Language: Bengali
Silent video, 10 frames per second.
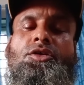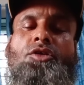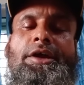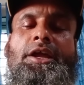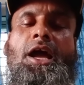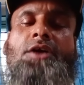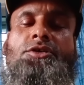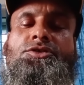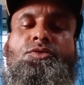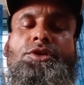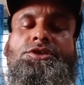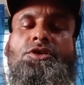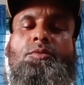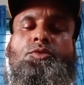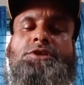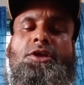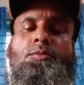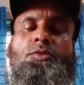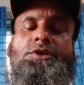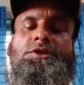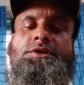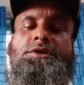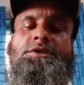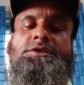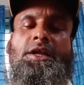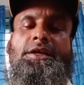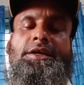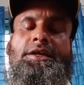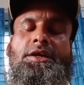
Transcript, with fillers: নয়ই আগস্ট উনিশশো সালে